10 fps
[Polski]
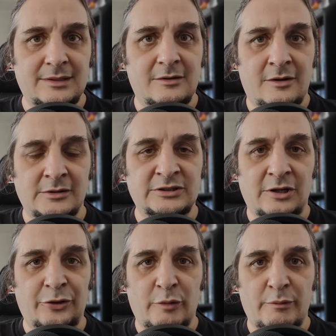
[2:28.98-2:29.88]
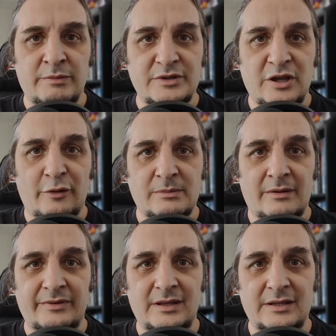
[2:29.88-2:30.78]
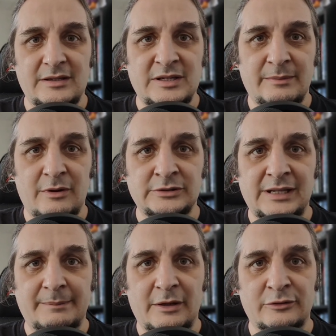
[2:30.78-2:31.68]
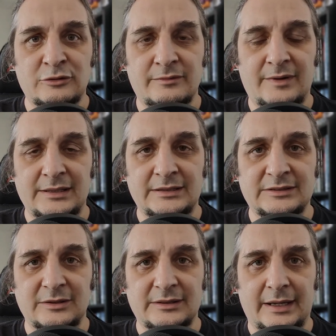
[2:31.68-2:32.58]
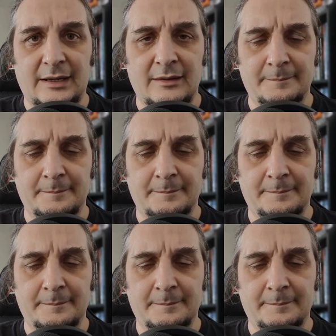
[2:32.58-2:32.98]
tylko chodzi o to, żebyśmy my się dobrze bawili i żeby oni lepiej odczuwali co i jak.